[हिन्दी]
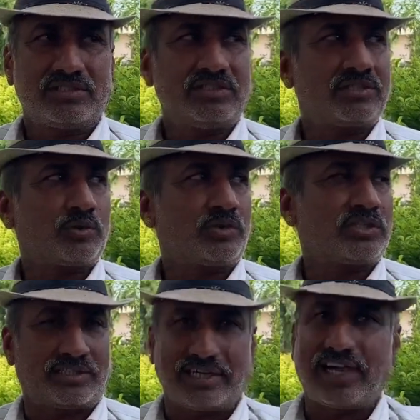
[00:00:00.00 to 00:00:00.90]
ये थोड़ी
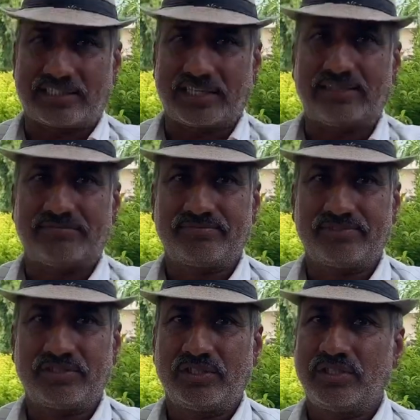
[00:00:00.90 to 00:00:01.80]
खतरनाक है
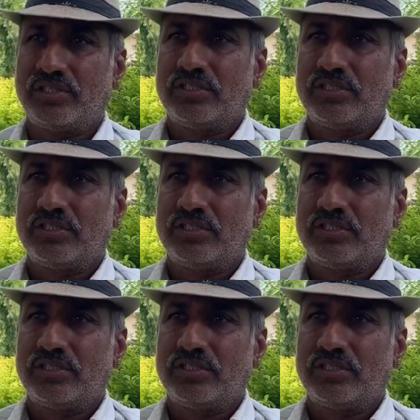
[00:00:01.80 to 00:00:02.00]
हाँ जी